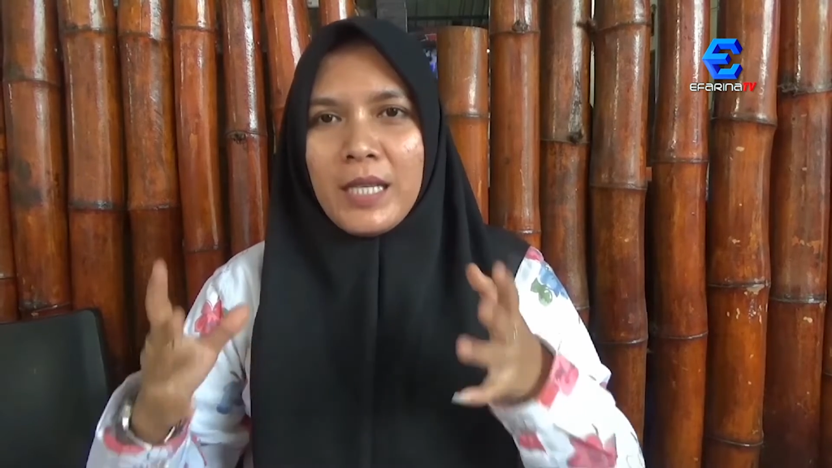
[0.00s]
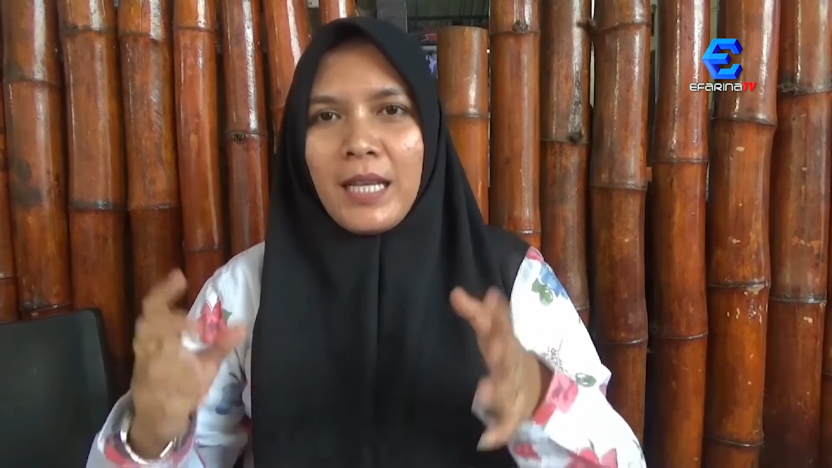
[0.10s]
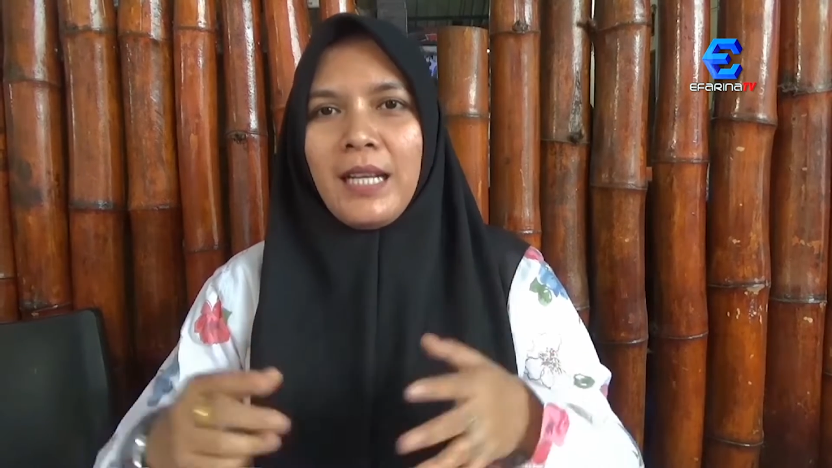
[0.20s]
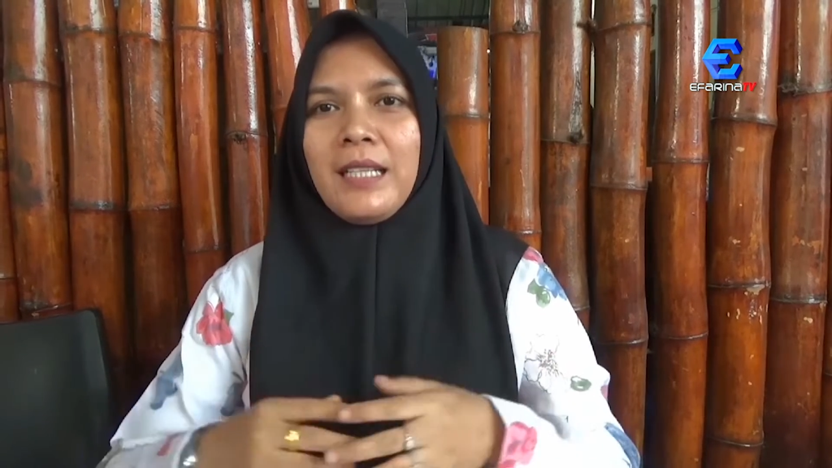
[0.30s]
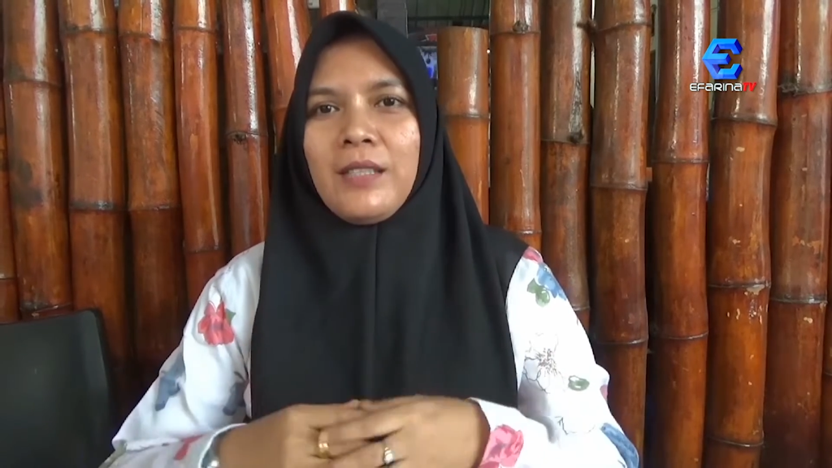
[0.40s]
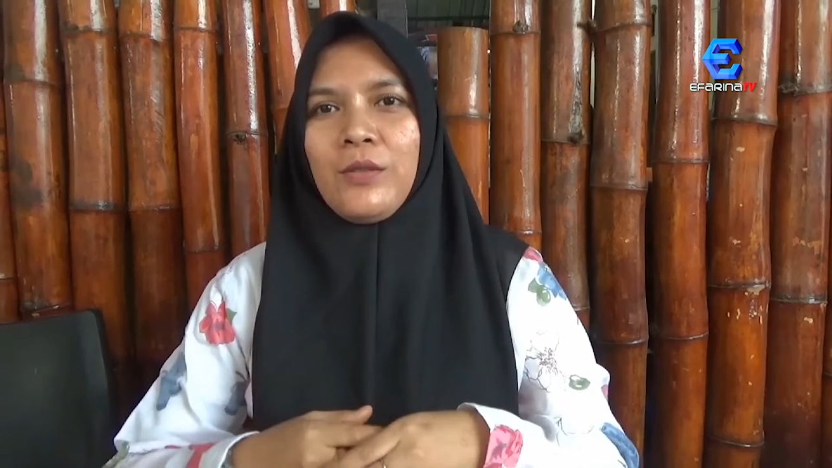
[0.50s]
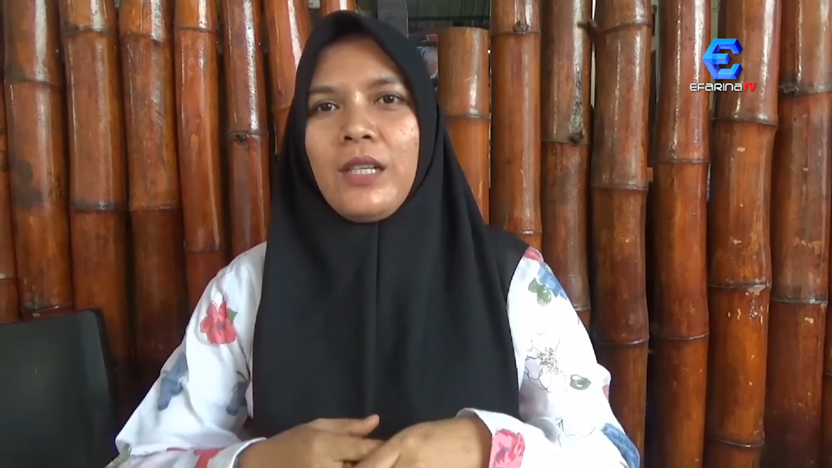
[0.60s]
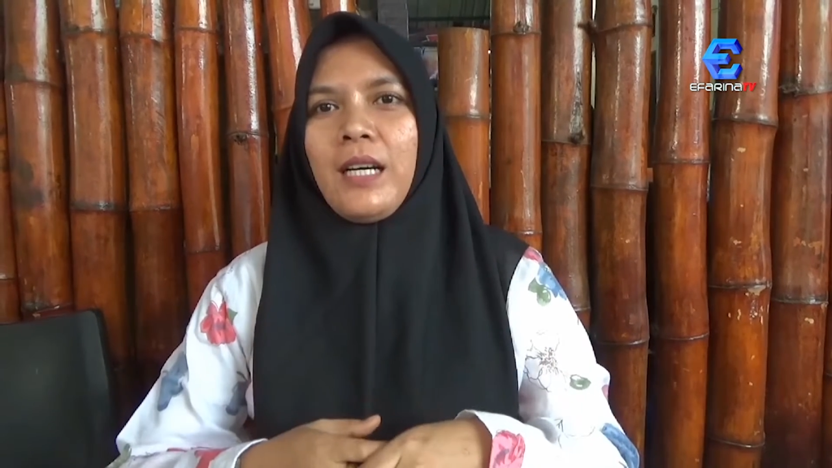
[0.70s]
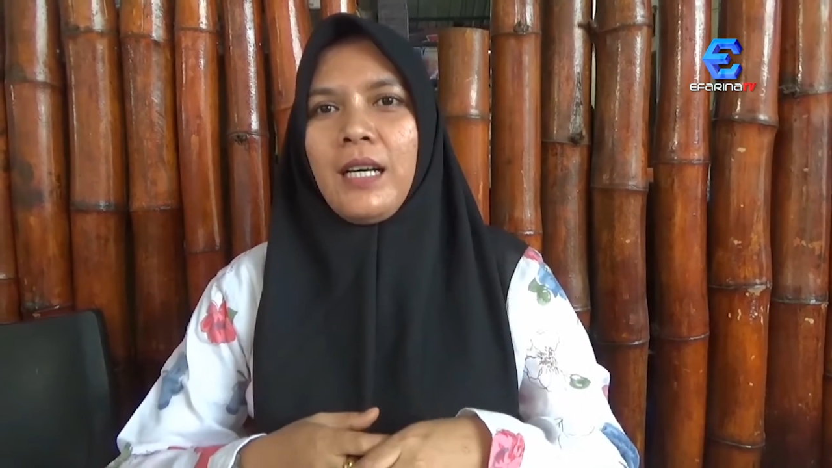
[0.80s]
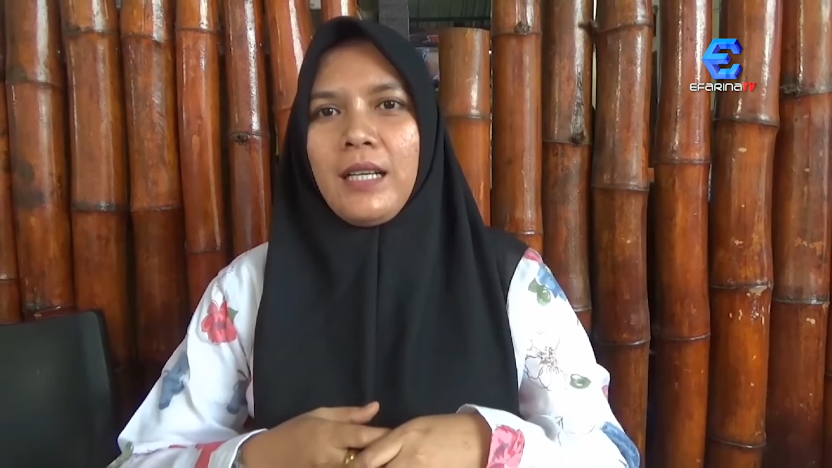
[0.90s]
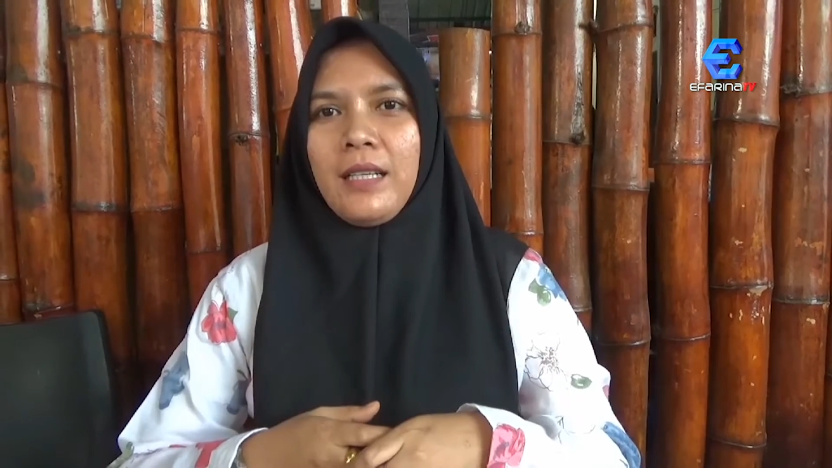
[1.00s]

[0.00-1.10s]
best seller juga.